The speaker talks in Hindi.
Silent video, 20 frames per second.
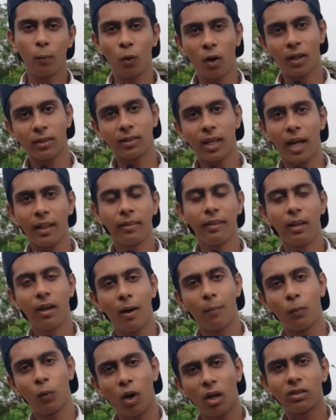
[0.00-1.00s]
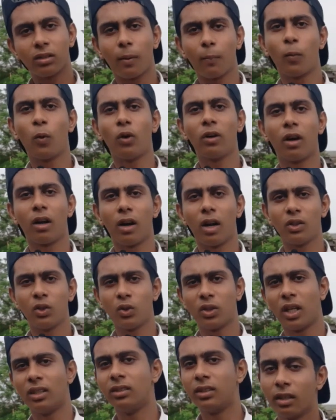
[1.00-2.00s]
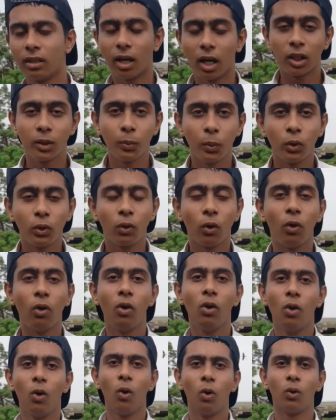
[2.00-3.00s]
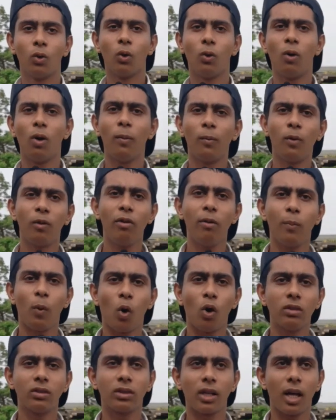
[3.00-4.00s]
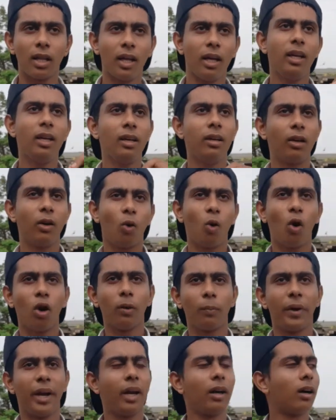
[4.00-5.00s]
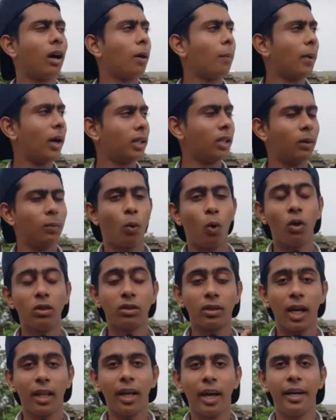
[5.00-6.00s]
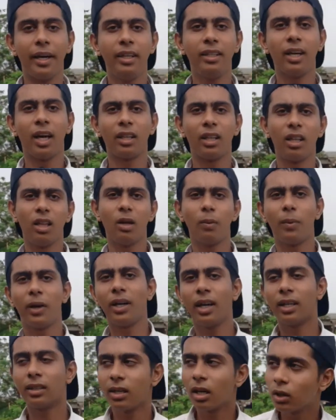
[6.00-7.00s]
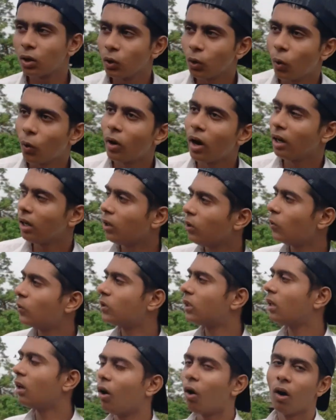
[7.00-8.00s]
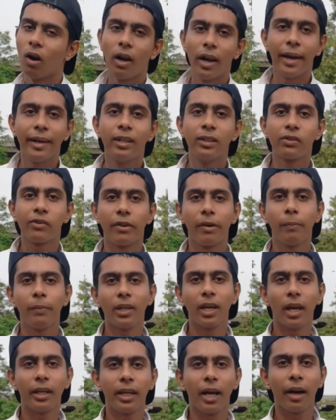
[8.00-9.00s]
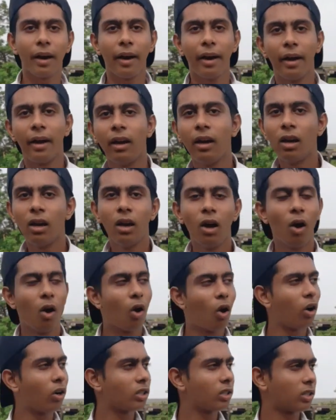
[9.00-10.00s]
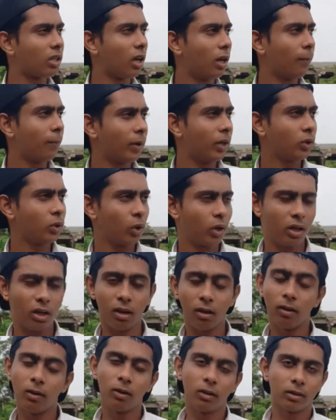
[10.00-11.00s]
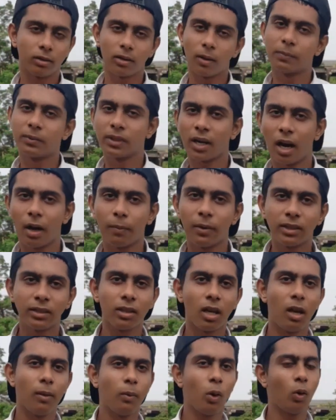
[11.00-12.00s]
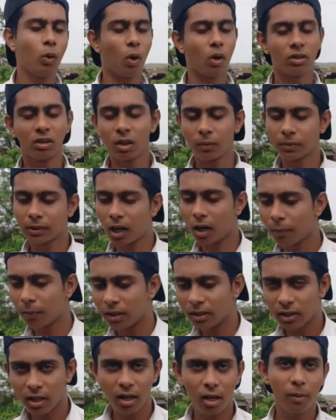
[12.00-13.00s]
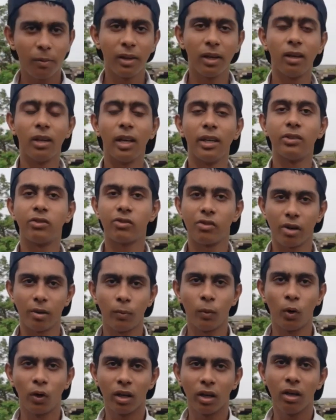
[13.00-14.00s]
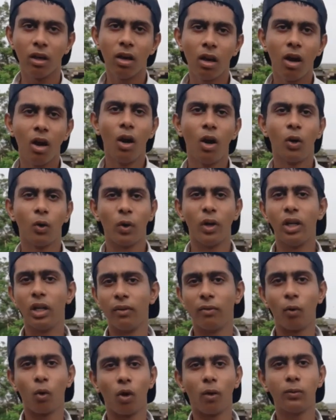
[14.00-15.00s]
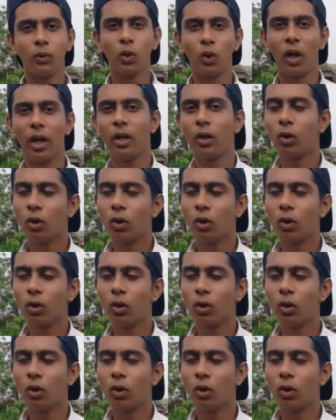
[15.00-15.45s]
पूरा साथ दे रहा पूरा सपोर्ट कर रहा सुशांत सिंह राजपूत को तो वो मूवी बहुत ज़्यादा ही रिकॉर्ड ब्रेक कर पाती बहुत ज़्यादा हिट जाती थी बट ऐसा क्यों हो रहा है कि उसे ऑनलाइन स्ट्रीम किया जा रहा है हॉटस्टार पर जो कि सब्सक्राइबर्स के लिए भी और नॉन सब्सक्राइबर्स के लिए भी स्ट्रीम होगी ट्वेंटी फोर ऑफ जुलाई